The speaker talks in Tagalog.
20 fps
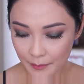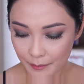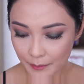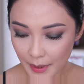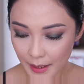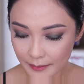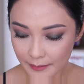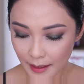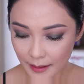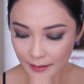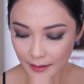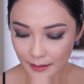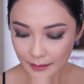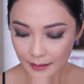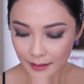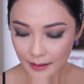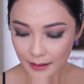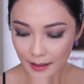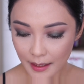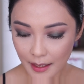
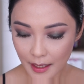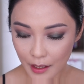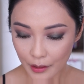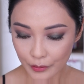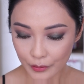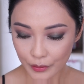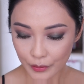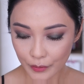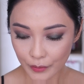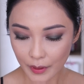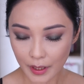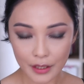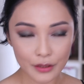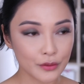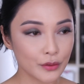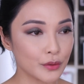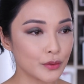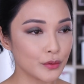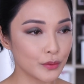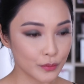Magdadagdag lang ako nung
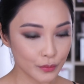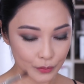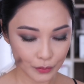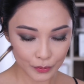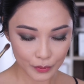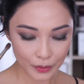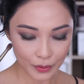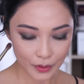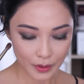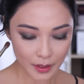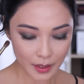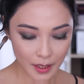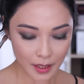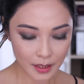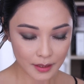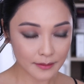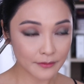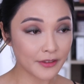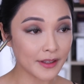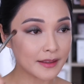ano, nung
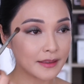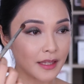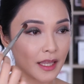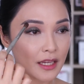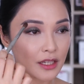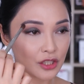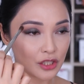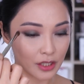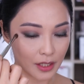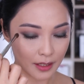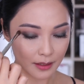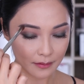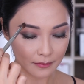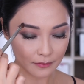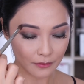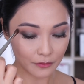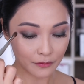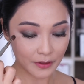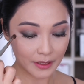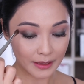Fantasia
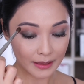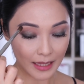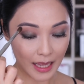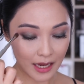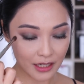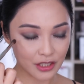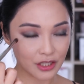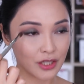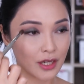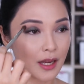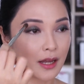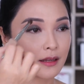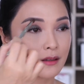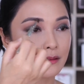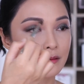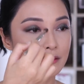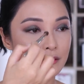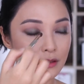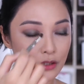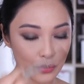or Fantasia,
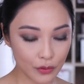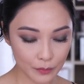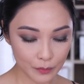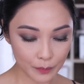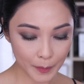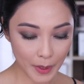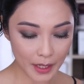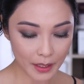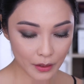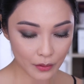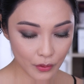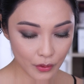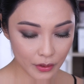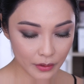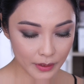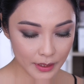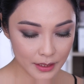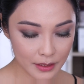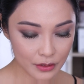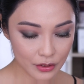yung parang
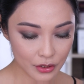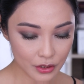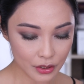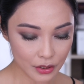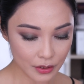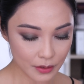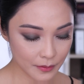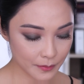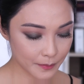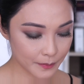orange